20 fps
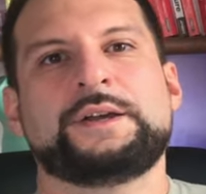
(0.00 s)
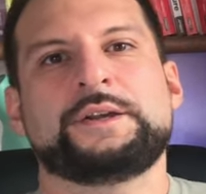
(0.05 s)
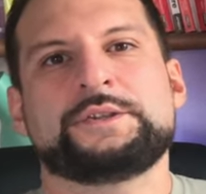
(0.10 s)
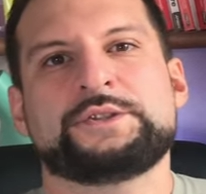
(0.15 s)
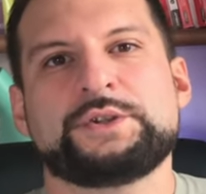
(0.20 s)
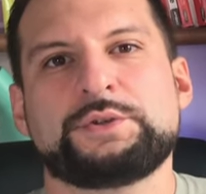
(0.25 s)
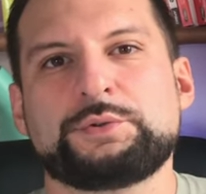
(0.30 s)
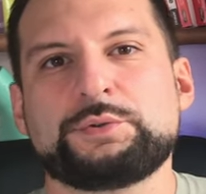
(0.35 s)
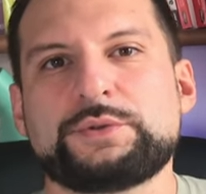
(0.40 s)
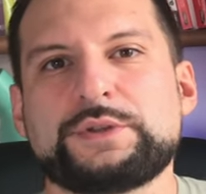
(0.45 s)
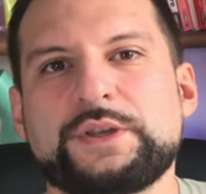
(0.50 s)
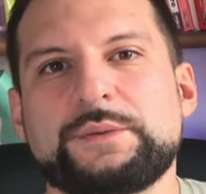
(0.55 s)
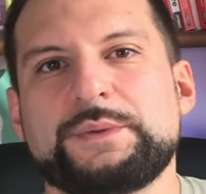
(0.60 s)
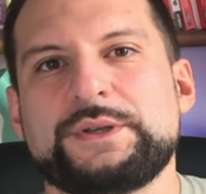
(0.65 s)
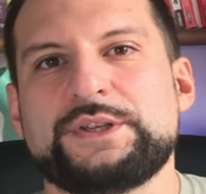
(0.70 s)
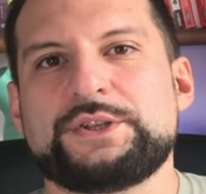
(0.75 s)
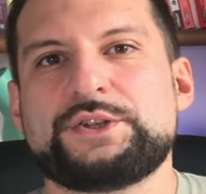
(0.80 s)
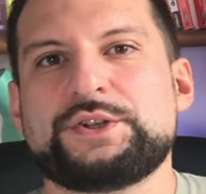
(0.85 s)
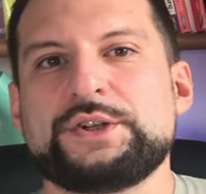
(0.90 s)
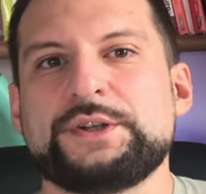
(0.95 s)
Ciao a tutti
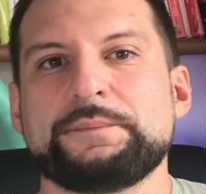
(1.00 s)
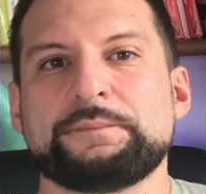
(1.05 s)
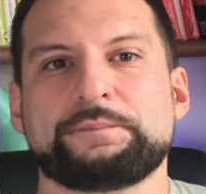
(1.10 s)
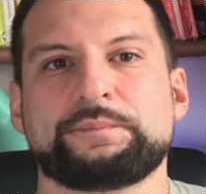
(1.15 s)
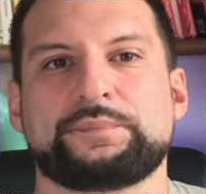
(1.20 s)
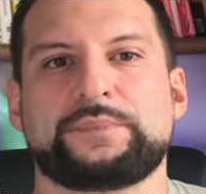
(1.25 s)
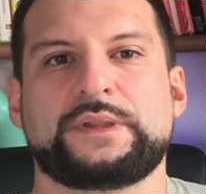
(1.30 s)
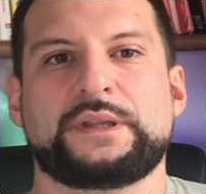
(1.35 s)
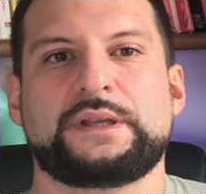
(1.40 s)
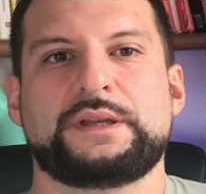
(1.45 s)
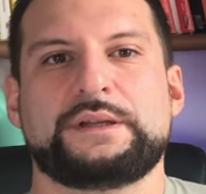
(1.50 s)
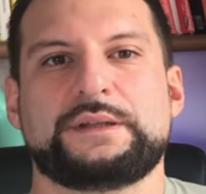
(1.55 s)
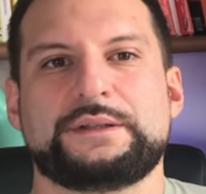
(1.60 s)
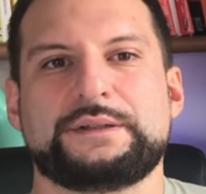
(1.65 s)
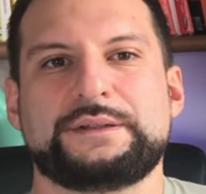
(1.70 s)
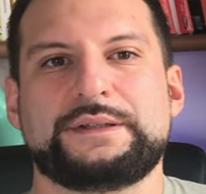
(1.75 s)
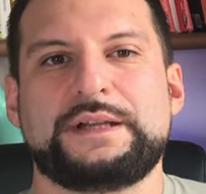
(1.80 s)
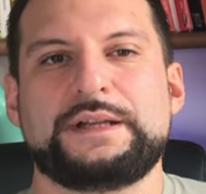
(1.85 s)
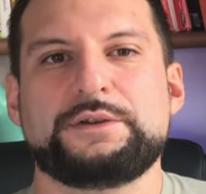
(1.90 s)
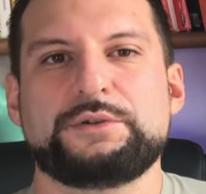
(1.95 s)
amici,
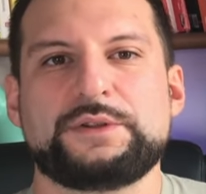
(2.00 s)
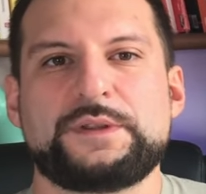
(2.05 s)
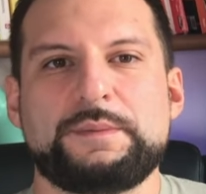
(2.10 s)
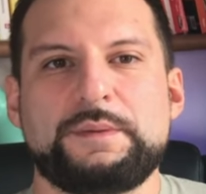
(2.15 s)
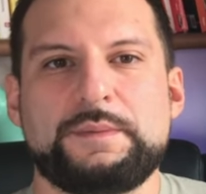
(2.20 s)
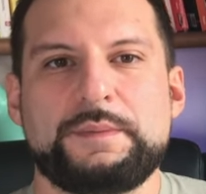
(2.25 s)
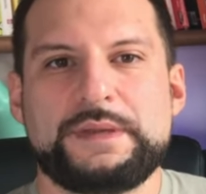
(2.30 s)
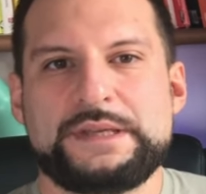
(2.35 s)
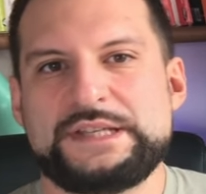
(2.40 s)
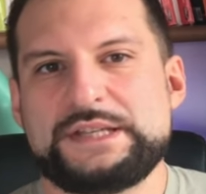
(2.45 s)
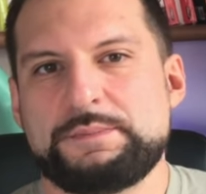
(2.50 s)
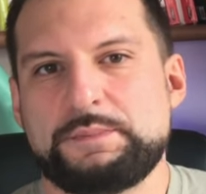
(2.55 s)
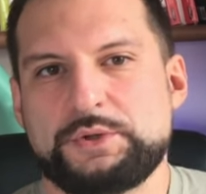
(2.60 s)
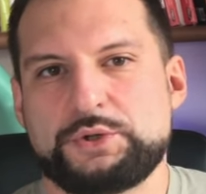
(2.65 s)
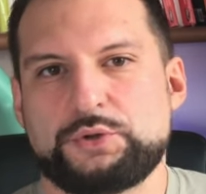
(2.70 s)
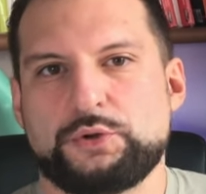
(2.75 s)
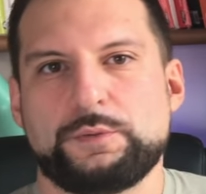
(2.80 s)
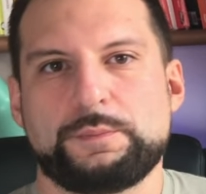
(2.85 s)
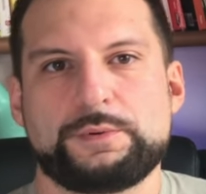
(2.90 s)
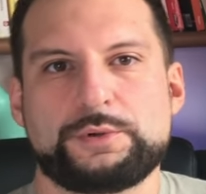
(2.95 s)
negli ultimi mesi mi
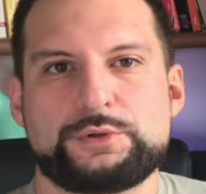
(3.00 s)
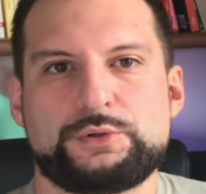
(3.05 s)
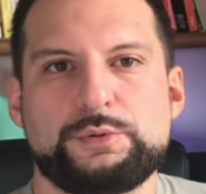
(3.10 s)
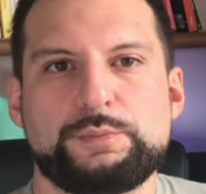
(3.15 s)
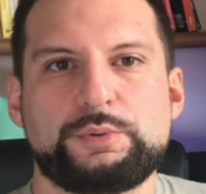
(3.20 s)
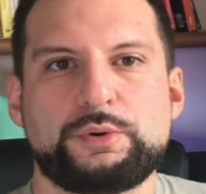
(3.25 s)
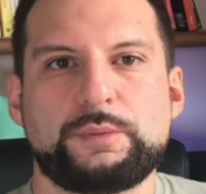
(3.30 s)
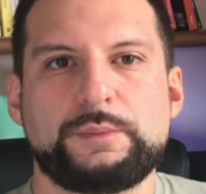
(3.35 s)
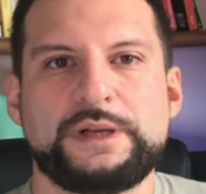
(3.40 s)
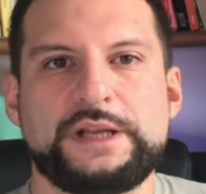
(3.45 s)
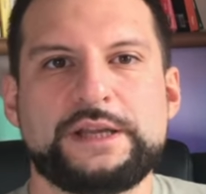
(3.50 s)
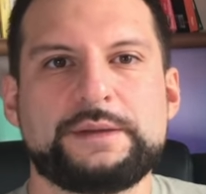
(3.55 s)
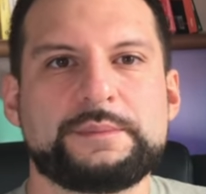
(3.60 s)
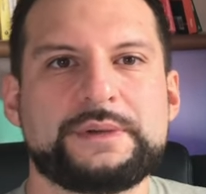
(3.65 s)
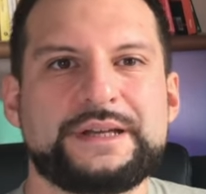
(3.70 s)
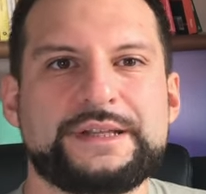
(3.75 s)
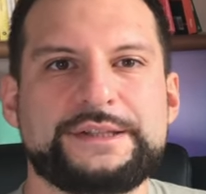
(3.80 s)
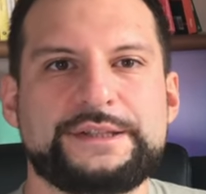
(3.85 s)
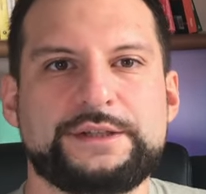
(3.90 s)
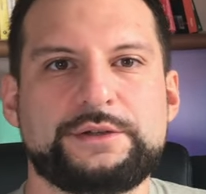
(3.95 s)
sono posto il
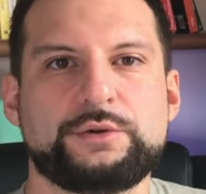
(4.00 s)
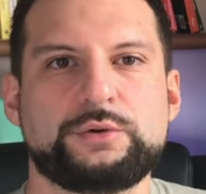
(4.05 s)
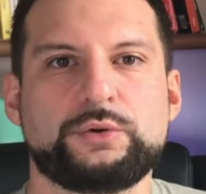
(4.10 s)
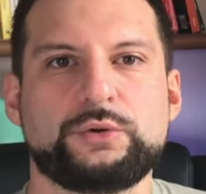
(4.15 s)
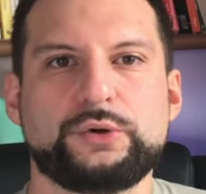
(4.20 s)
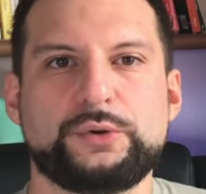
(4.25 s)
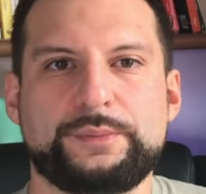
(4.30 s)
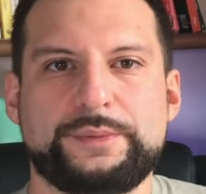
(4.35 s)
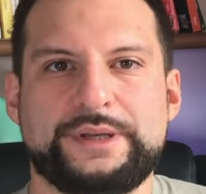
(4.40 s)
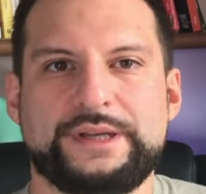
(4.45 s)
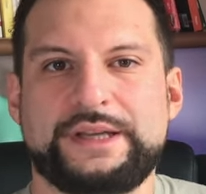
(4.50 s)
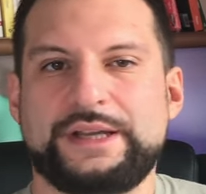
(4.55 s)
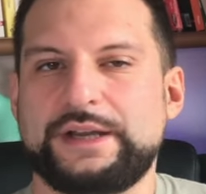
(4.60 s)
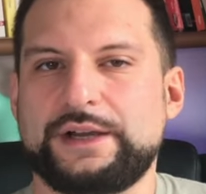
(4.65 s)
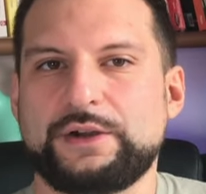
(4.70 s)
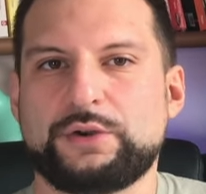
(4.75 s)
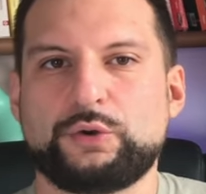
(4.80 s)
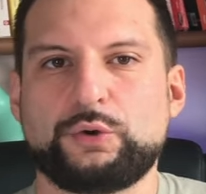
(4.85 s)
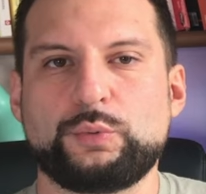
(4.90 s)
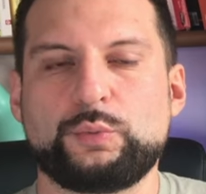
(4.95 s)
problema di come
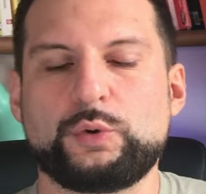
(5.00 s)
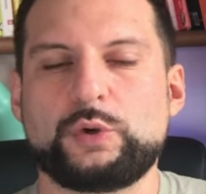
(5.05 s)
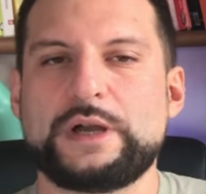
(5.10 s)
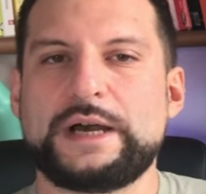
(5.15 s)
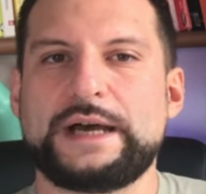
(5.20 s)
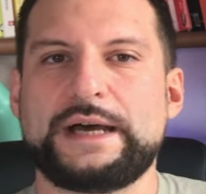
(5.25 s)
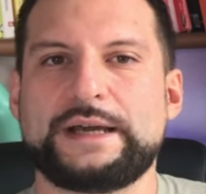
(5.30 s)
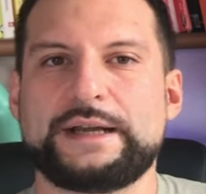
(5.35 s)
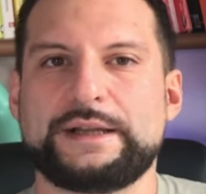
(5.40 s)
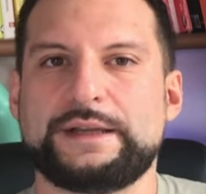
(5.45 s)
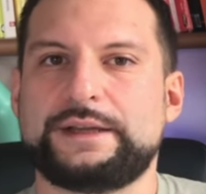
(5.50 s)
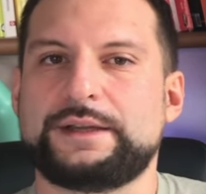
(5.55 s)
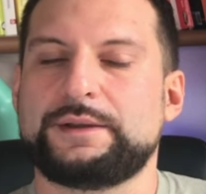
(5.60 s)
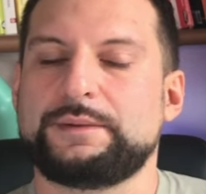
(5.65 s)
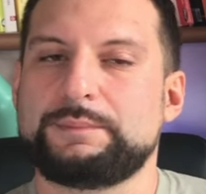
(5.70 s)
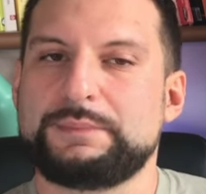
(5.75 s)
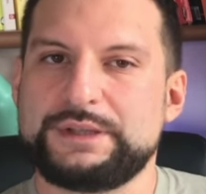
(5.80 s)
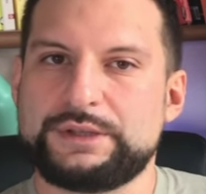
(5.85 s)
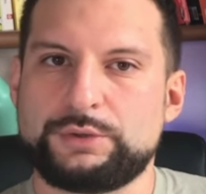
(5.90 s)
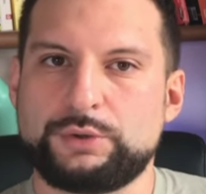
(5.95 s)

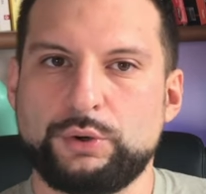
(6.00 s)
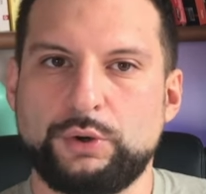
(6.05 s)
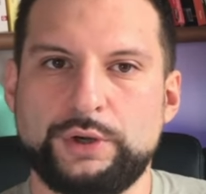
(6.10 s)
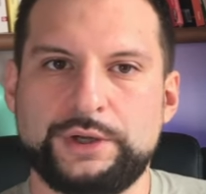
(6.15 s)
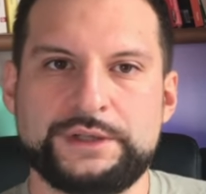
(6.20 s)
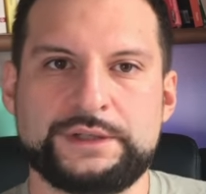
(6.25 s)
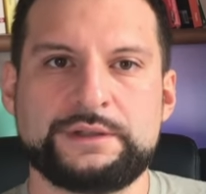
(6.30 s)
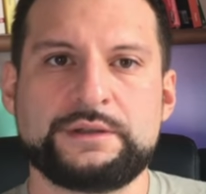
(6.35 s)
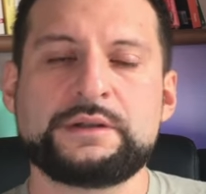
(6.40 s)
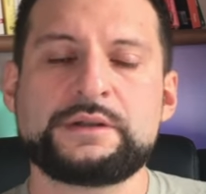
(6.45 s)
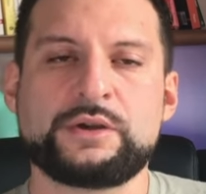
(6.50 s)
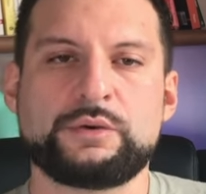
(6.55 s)
accumulare Bitcoin,